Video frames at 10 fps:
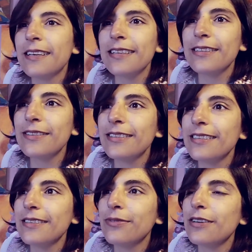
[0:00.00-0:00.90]

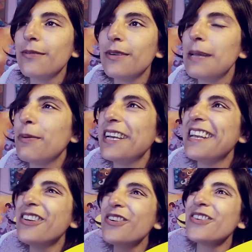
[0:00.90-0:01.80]
Entonces fue como, le
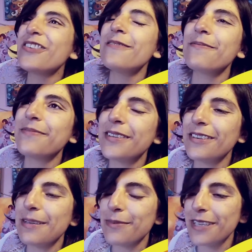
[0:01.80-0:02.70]
pones no, no,
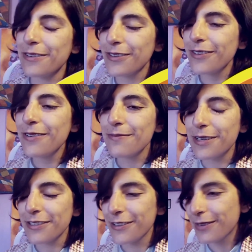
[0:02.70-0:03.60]
o le pones otro nombre,
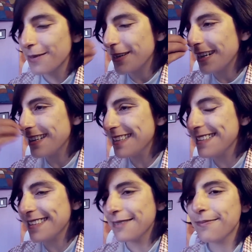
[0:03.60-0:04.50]
no se te ocurra ponerle
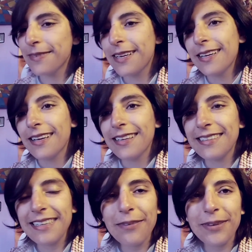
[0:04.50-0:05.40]
sí, sí
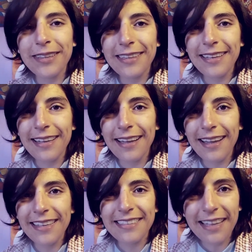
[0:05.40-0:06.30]
Así que frente
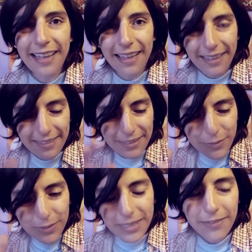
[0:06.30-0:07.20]
a esa
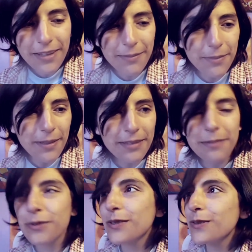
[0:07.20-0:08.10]
disyuntiva, mi madre
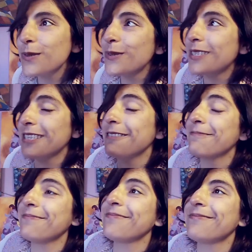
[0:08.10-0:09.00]
me puso Susi.
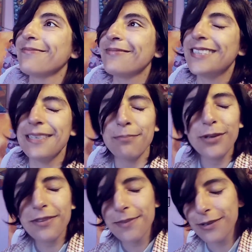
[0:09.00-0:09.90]
Sí,
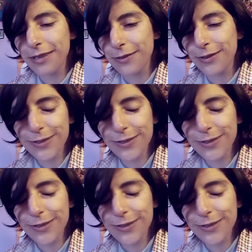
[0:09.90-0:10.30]
puro diminutivo.